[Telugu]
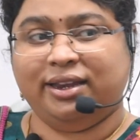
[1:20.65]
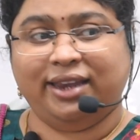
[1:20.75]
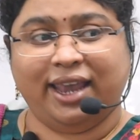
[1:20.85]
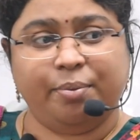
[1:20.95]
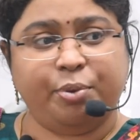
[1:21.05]

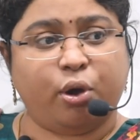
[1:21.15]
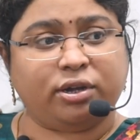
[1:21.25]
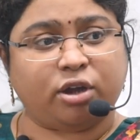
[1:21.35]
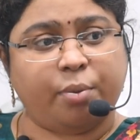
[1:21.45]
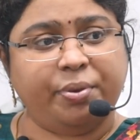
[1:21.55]
లేపి ఒక
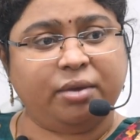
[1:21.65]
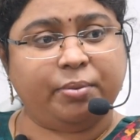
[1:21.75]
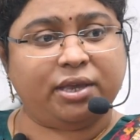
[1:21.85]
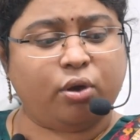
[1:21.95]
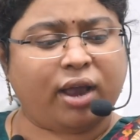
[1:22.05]
టాపిక్
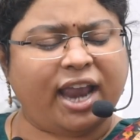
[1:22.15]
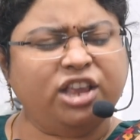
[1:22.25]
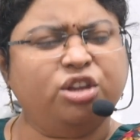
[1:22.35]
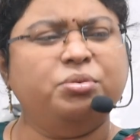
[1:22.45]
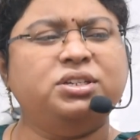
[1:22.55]
మీద ఒక
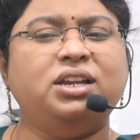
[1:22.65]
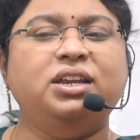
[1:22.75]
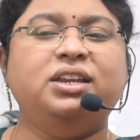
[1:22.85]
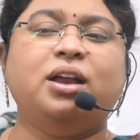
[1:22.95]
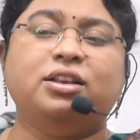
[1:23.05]
ఐదు నిమిషాలు
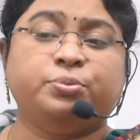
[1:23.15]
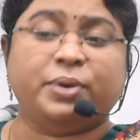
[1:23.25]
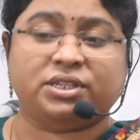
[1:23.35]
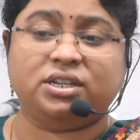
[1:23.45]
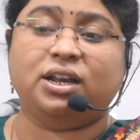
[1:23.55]
నీట్గా
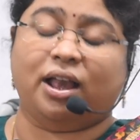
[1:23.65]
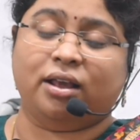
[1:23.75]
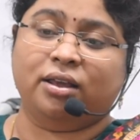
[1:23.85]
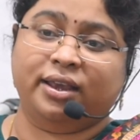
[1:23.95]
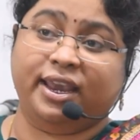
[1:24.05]
స్పష్టంగా
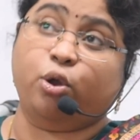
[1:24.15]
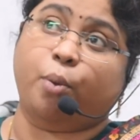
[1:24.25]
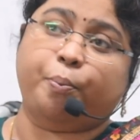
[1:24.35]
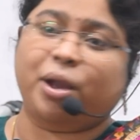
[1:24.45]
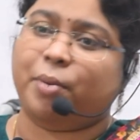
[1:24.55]
ఏ
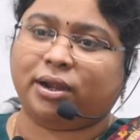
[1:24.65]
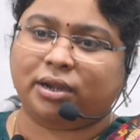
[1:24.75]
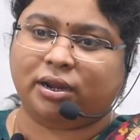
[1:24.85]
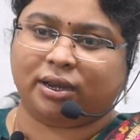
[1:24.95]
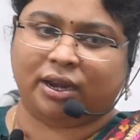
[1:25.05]
గొప్పగా
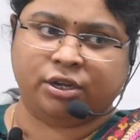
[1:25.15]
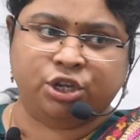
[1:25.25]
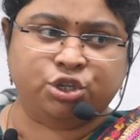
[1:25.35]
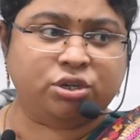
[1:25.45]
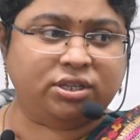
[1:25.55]
మాట్లాడక్కల
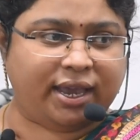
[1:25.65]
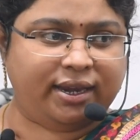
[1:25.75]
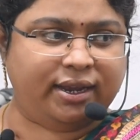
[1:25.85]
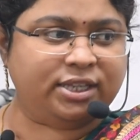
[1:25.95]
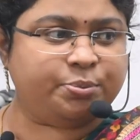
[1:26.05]
నించుని
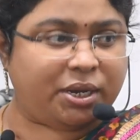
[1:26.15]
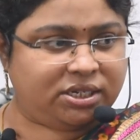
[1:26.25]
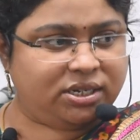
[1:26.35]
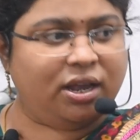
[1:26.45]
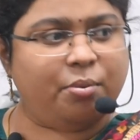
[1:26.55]
ధైర్యంగా
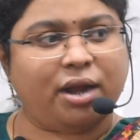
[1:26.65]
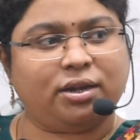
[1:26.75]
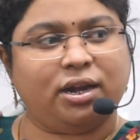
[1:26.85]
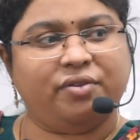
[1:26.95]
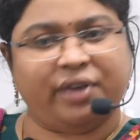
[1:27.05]
స్పష్టంగా
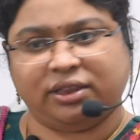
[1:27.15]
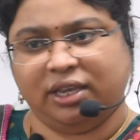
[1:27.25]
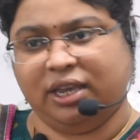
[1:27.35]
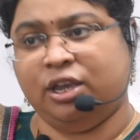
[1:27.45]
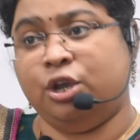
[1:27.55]
మాట్లాడే వ్యక్తి
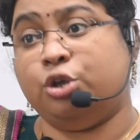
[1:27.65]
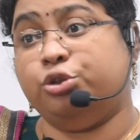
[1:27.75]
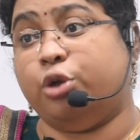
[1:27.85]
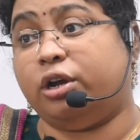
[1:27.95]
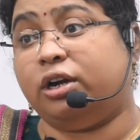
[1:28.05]

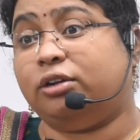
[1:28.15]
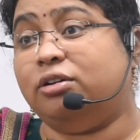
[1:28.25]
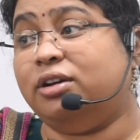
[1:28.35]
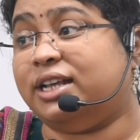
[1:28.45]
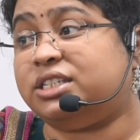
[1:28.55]
దొరకటం
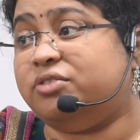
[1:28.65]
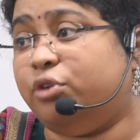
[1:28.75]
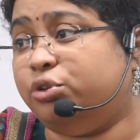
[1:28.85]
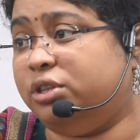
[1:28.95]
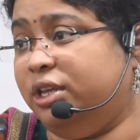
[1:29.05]
కష్టం
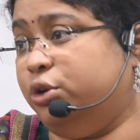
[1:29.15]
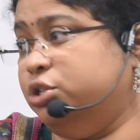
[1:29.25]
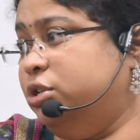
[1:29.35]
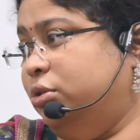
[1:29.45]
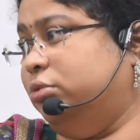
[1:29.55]
అవుతుంది ఈ
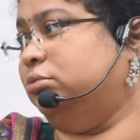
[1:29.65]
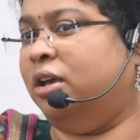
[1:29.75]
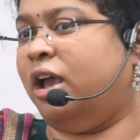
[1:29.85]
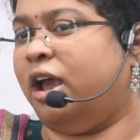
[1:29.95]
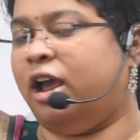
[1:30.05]
రోజుల్లో
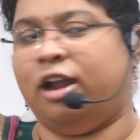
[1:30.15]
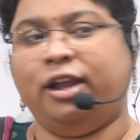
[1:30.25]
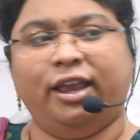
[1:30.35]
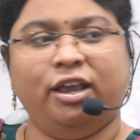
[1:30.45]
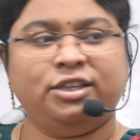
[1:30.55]

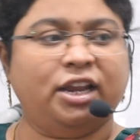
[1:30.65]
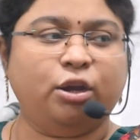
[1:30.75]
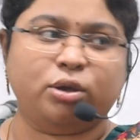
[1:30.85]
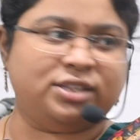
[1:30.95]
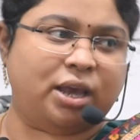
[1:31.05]
అంటే
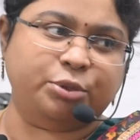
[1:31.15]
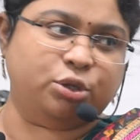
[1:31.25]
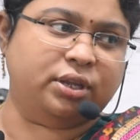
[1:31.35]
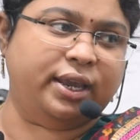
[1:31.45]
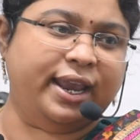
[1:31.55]
తెలుగులో ఒక సామెత
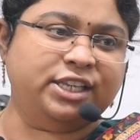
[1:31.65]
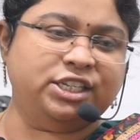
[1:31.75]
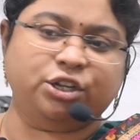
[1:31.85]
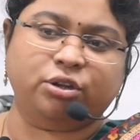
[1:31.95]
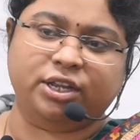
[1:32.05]
ఉంది ఏ
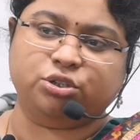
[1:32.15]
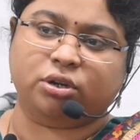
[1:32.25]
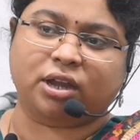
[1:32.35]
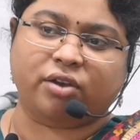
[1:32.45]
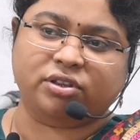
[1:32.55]
చెట్టు లేని చోట
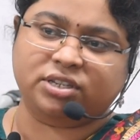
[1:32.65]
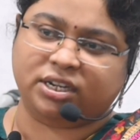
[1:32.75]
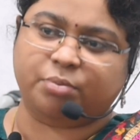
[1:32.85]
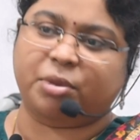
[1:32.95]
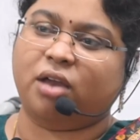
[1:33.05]
ఆవుదం
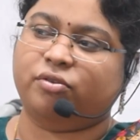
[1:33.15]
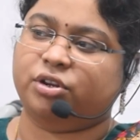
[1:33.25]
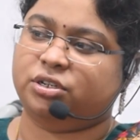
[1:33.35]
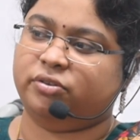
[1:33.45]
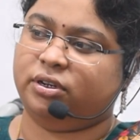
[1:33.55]
చెట్టే
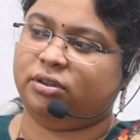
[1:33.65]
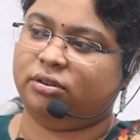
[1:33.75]
మహావృక్షం అని